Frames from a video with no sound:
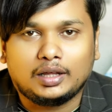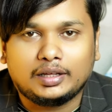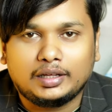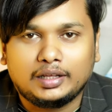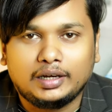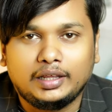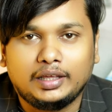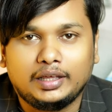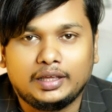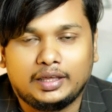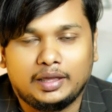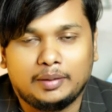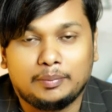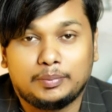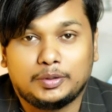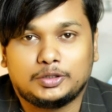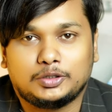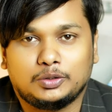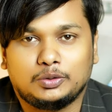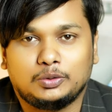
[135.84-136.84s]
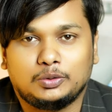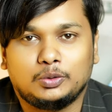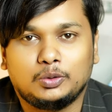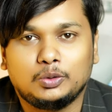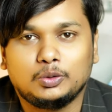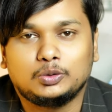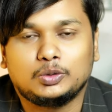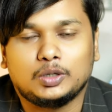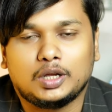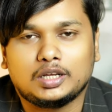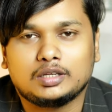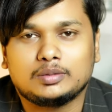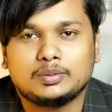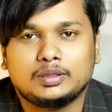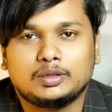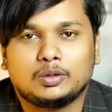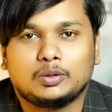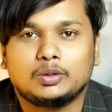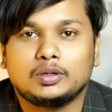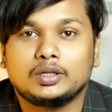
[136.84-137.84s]
ক্লিক ইমপ্রেশন দ্রুত আসবে
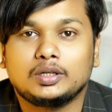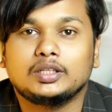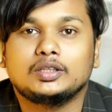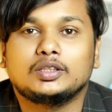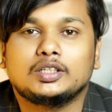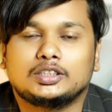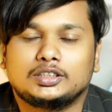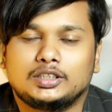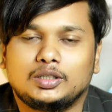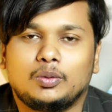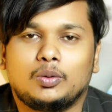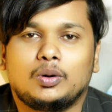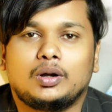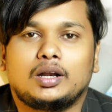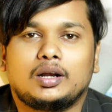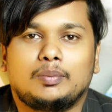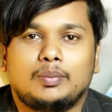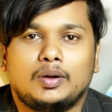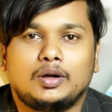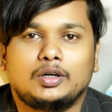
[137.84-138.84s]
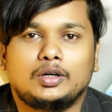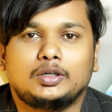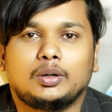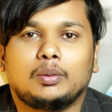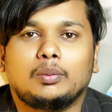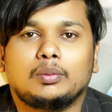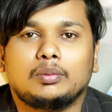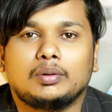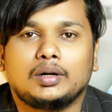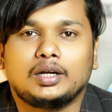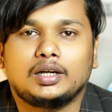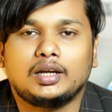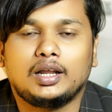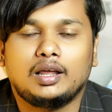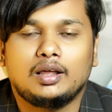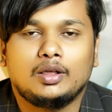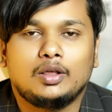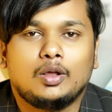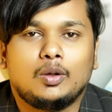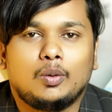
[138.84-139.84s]
তখন কিন্তু আসলে অর্ডার পাওয়ার সম্ভাবনাটা
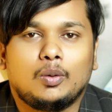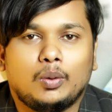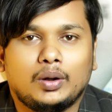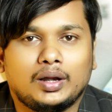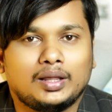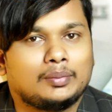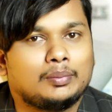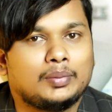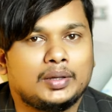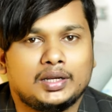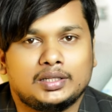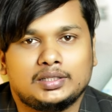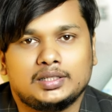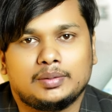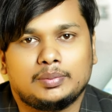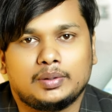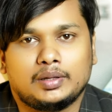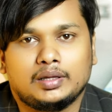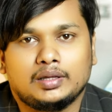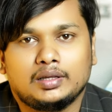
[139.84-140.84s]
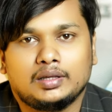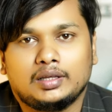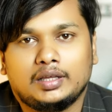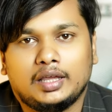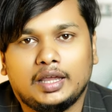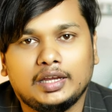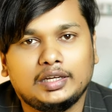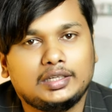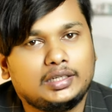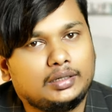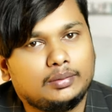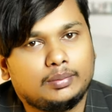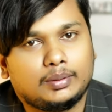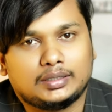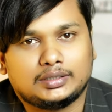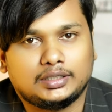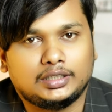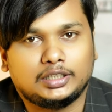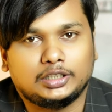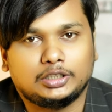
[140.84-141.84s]
অনেক বেড়ে যাবে এইটটি
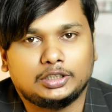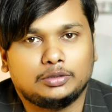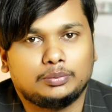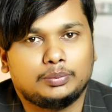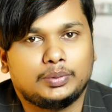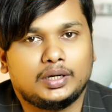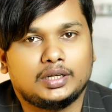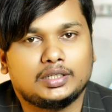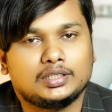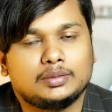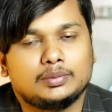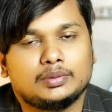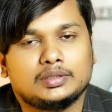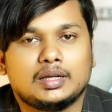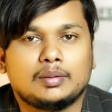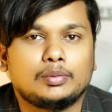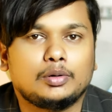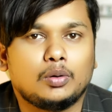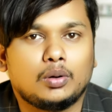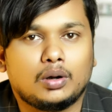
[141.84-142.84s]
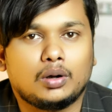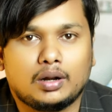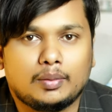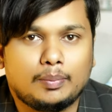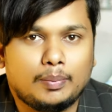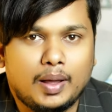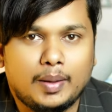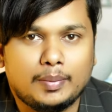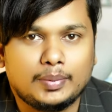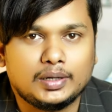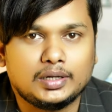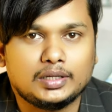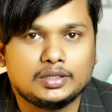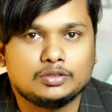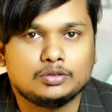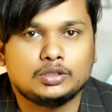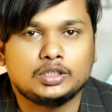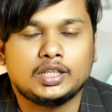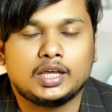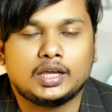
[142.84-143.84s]
পার্সেন্ট কিন্তু বেড়ে যাবে যে আপনি অর্ডার পাবেনই
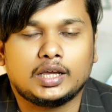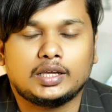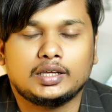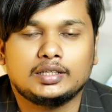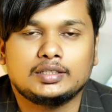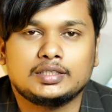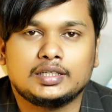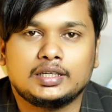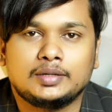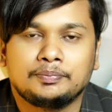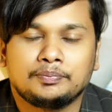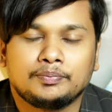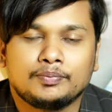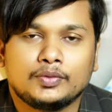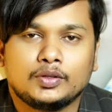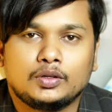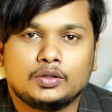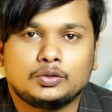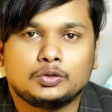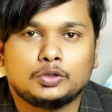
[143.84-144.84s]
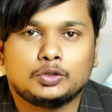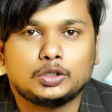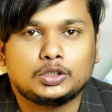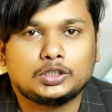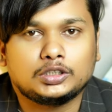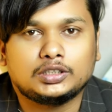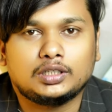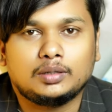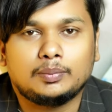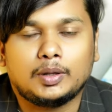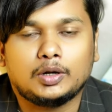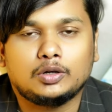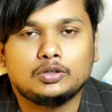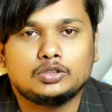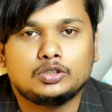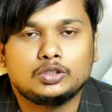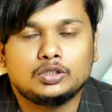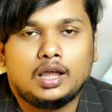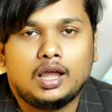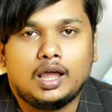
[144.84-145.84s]
যদি দেখেন যে দশ হাজার মানুষ
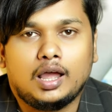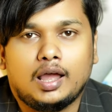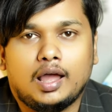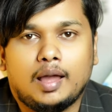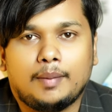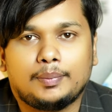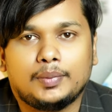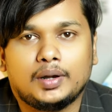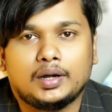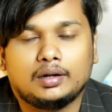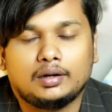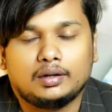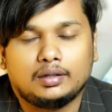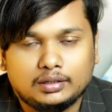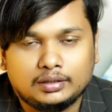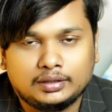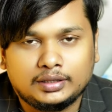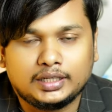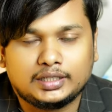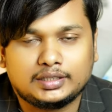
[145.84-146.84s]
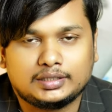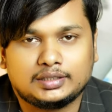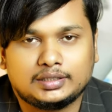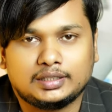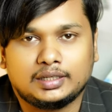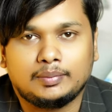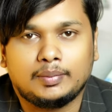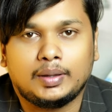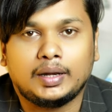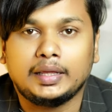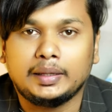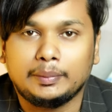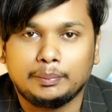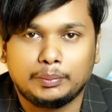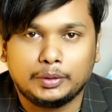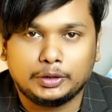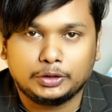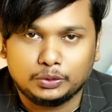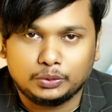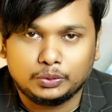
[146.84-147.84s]
আপনার দেখছে মানে
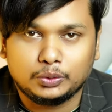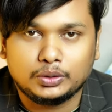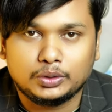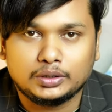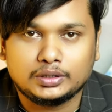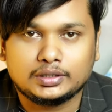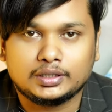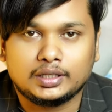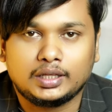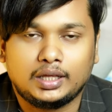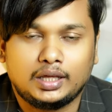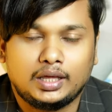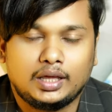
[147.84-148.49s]
ইমপ্রেশন হয়েছে